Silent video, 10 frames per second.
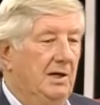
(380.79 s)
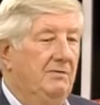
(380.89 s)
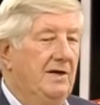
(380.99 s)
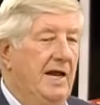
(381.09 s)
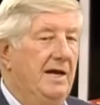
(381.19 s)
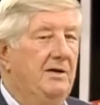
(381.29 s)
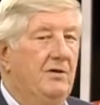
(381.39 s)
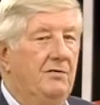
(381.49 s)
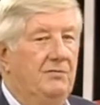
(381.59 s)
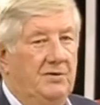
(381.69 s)
Wir lernen
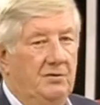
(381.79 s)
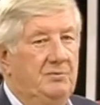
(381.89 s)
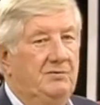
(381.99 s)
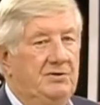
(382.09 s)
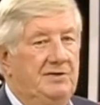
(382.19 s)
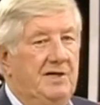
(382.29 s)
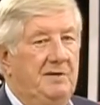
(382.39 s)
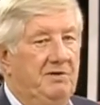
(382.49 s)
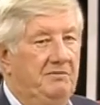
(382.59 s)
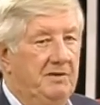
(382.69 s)
auf der unbewussten
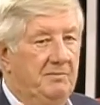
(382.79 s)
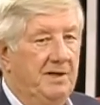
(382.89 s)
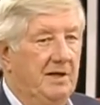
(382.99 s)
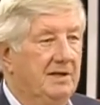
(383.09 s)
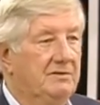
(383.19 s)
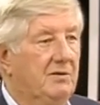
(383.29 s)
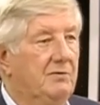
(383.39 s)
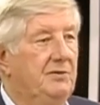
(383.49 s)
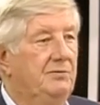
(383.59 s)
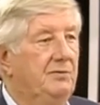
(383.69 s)
Ebene viel mehr, als wir
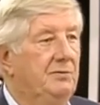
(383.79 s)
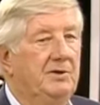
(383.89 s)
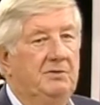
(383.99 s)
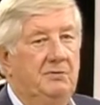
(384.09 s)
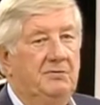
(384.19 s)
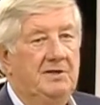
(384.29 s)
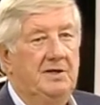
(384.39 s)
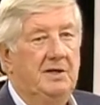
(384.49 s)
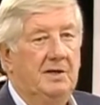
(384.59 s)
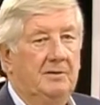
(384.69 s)
die, über die fünf Sinne
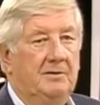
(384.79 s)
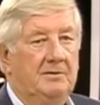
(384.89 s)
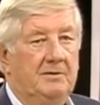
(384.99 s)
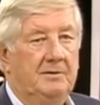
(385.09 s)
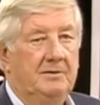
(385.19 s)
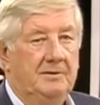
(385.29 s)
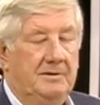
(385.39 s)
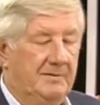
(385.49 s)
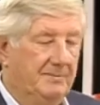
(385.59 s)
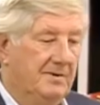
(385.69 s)

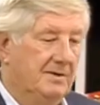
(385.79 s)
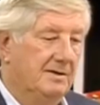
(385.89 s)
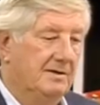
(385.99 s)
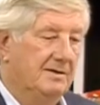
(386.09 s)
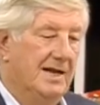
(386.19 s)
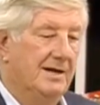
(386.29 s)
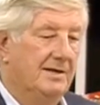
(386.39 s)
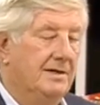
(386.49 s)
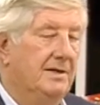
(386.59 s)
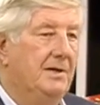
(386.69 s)
äh, lernen.